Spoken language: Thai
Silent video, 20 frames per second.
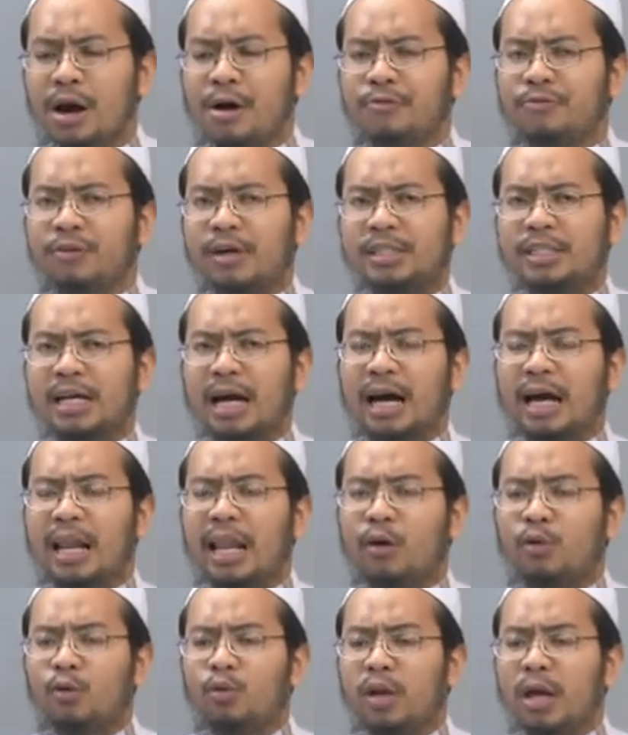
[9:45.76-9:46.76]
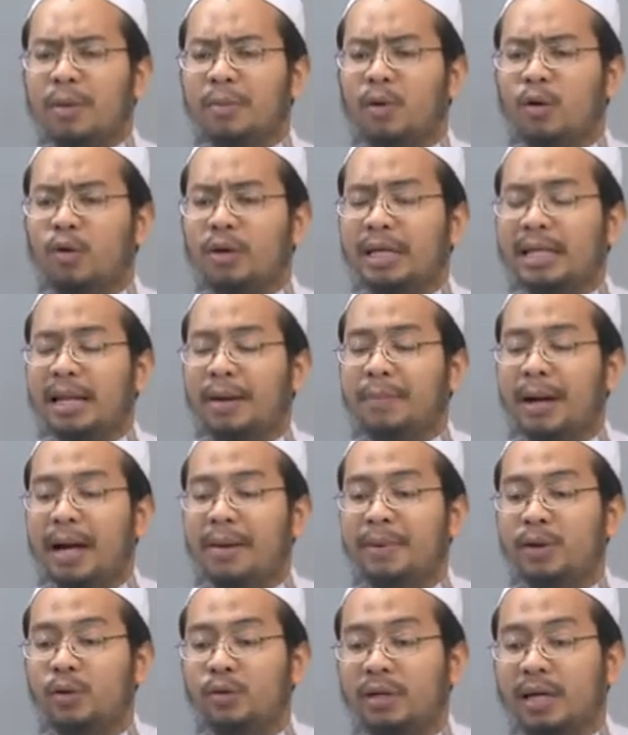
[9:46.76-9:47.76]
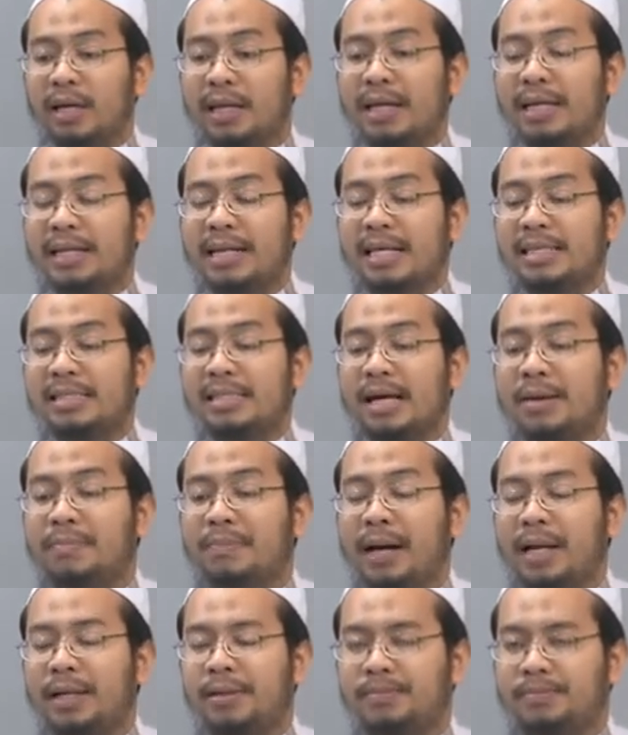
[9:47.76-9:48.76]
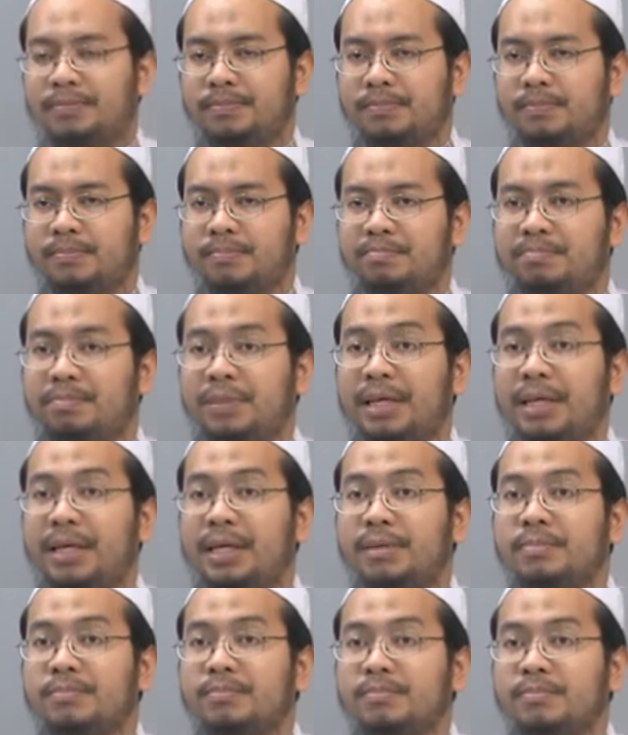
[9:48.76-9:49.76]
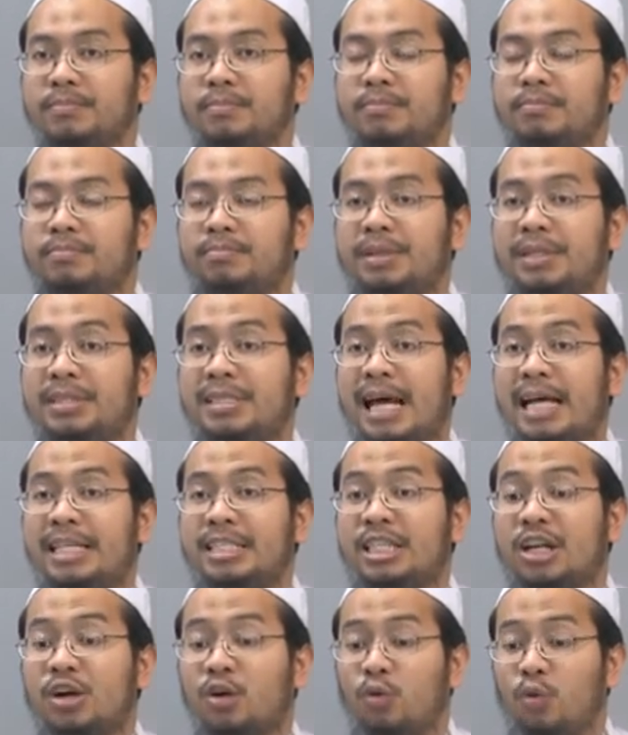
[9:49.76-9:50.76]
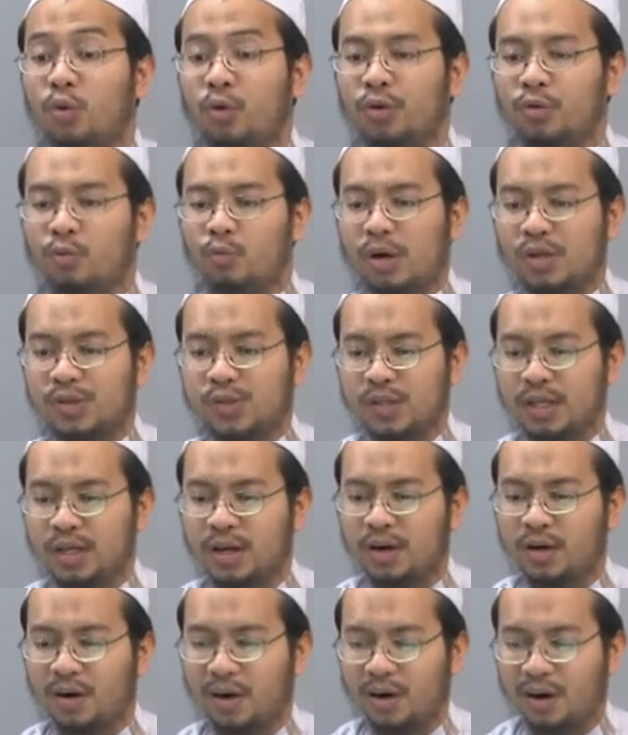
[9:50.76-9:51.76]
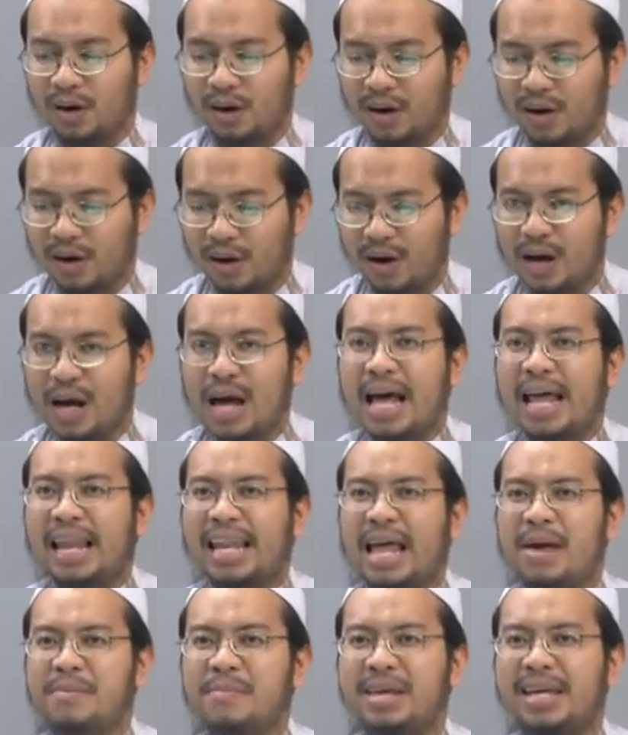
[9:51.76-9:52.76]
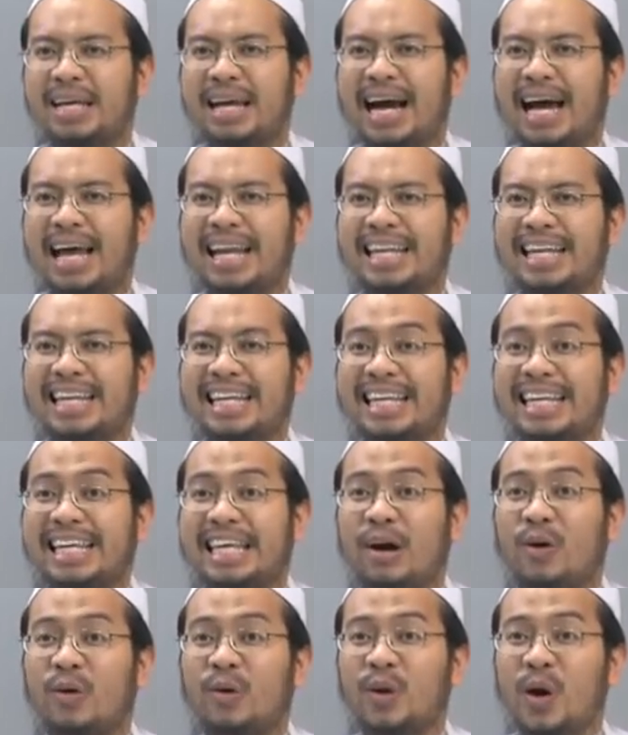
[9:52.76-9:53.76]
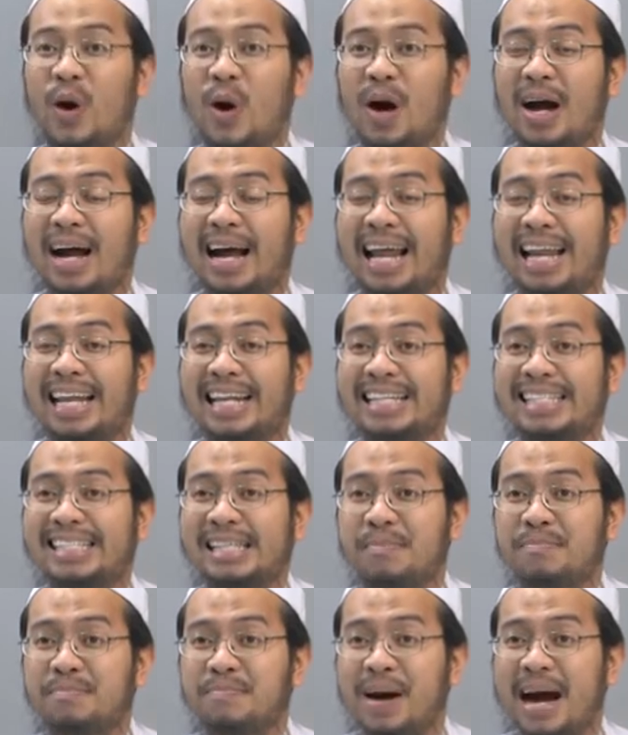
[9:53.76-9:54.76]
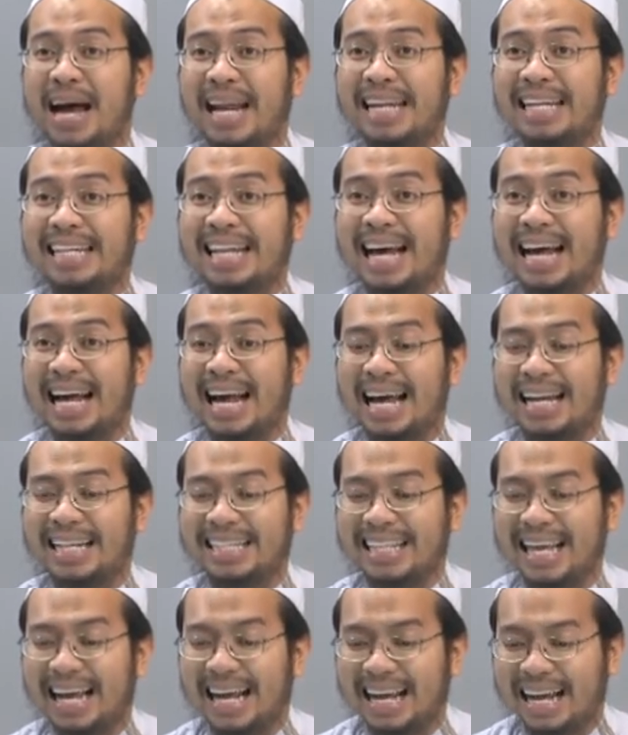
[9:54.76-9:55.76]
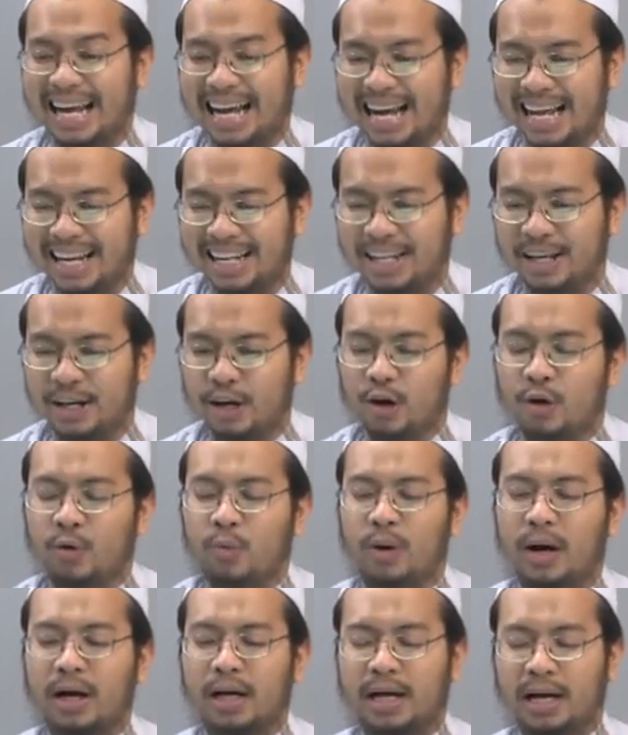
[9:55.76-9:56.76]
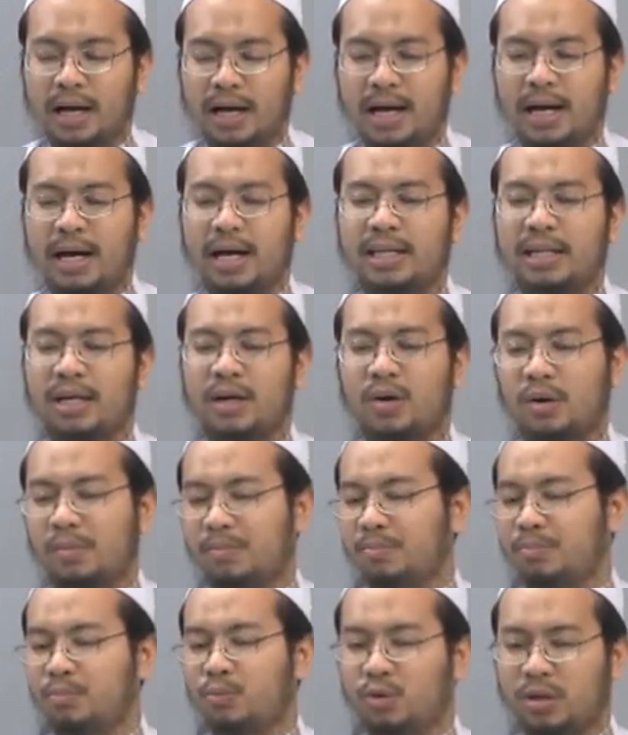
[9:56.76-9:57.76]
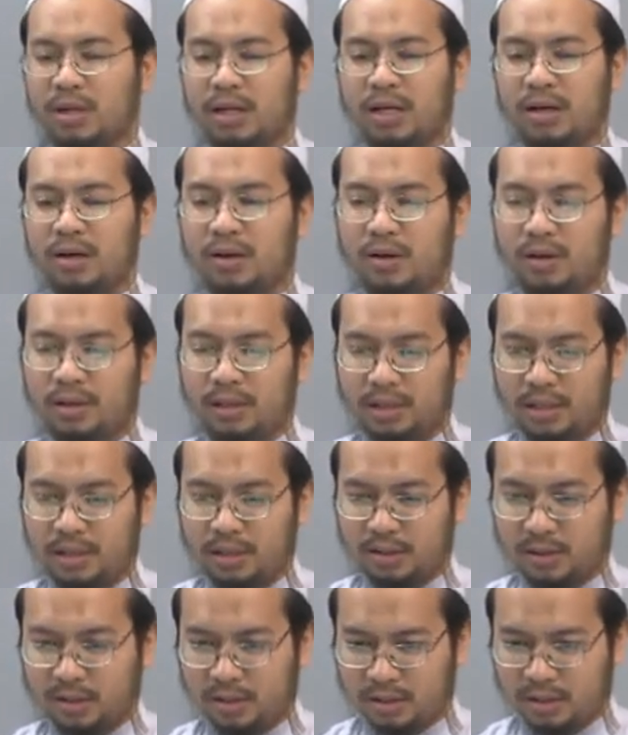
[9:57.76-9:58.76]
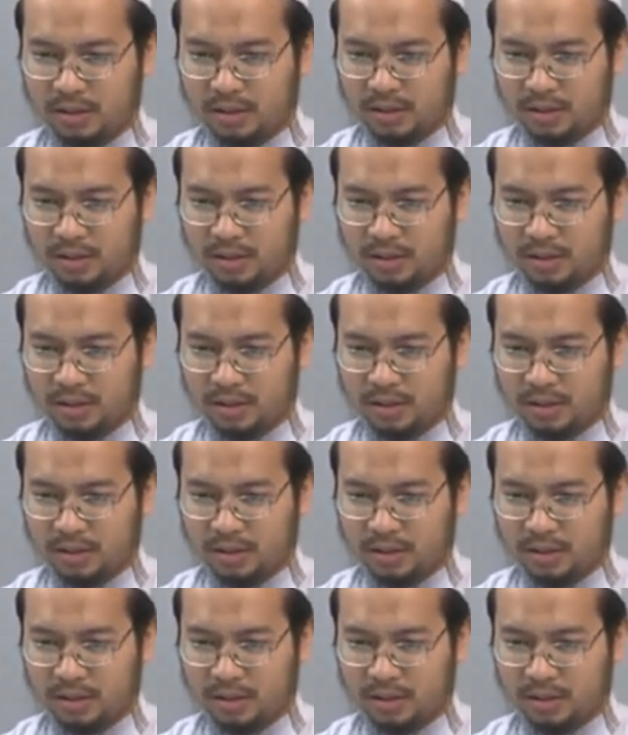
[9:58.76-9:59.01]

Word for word: ฟาจาลาหูและพระองค์ได้ทำให้มนุษย์นั้นเนี่ยนัสบันมีมีสายตระกูลวาซิฮรอและมีการเกี่ยวดองกันสัมพันธ์ทางการแต่งงานวกานรบบุกะกอดีรอ